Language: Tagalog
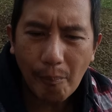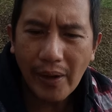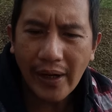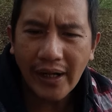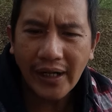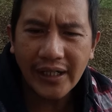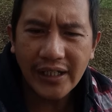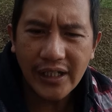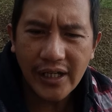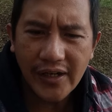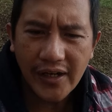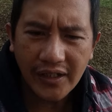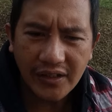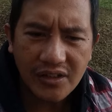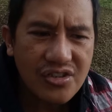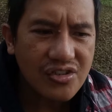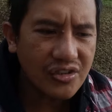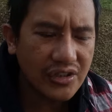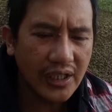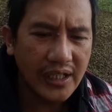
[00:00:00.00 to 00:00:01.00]

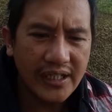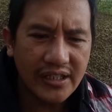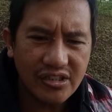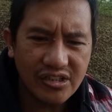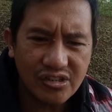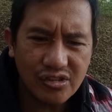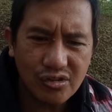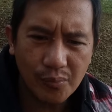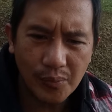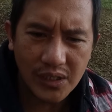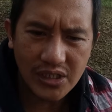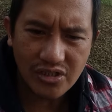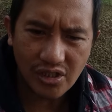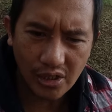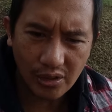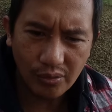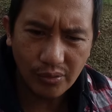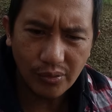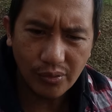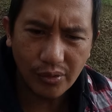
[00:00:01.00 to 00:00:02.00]
panangidadanos dagiti
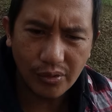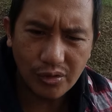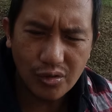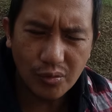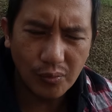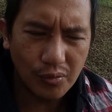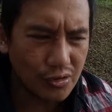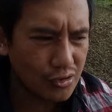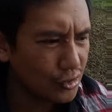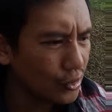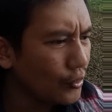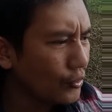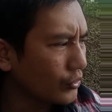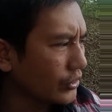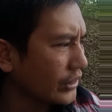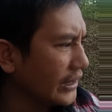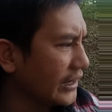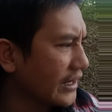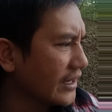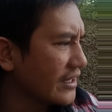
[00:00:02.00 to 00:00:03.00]
sumarsaruno, sumursurot
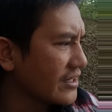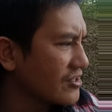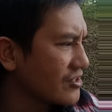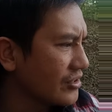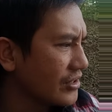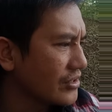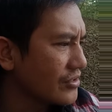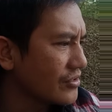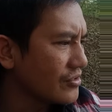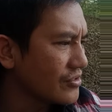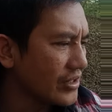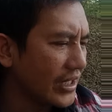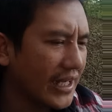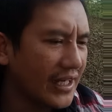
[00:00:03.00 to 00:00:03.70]
kani Kristo Jesus.